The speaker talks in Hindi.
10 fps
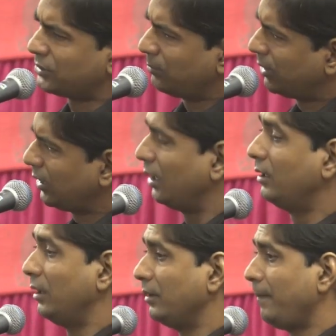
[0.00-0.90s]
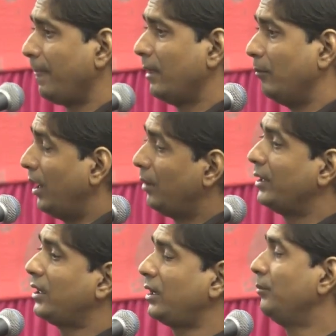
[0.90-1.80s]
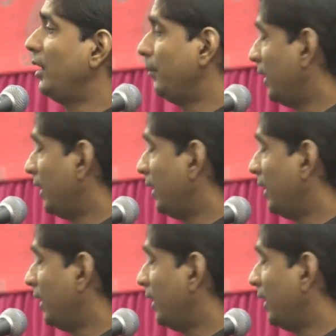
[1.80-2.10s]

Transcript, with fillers: संबंध है ही नहीं मैं मैं यकीन मैं